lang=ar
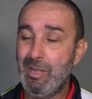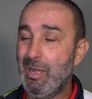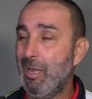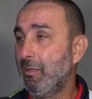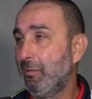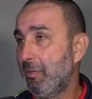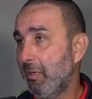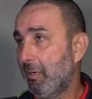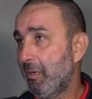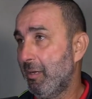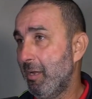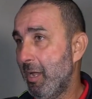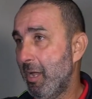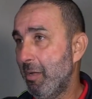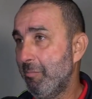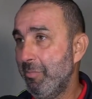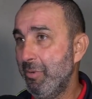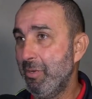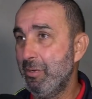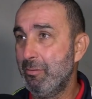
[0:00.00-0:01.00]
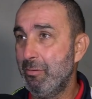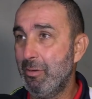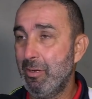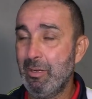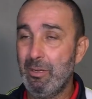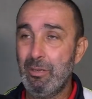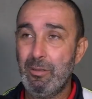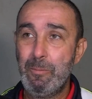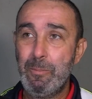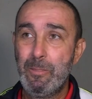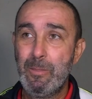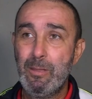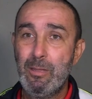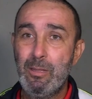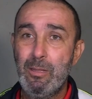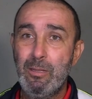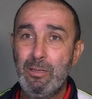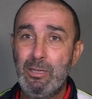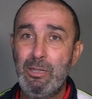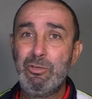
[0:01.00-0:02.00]
يعني هذاك اللاعبين آه،
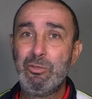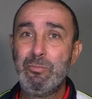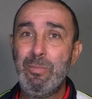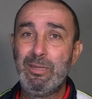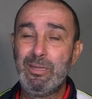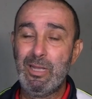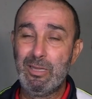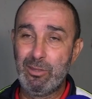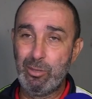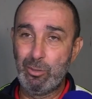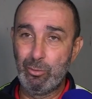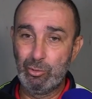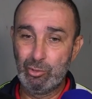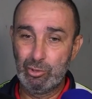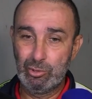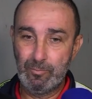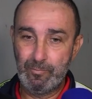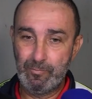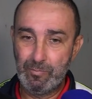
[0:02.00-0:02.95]
كيفاش ما يتاثروش